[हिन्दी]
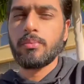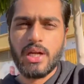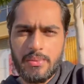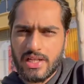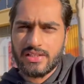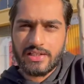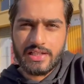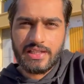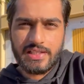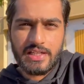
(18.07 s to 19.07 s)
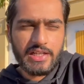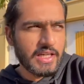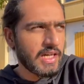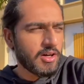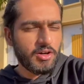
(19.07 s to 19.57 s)
मेरा बड़ा दिल करता है ये लेने
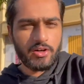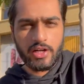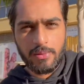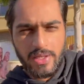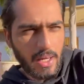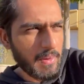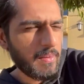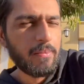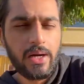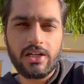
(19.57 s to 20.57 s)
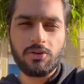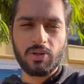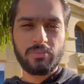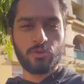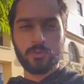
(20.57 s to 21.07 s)
का और अभी यहाँ पर मैं बैठूँ
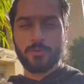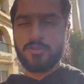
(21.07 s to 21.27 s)
अब धूप कुछ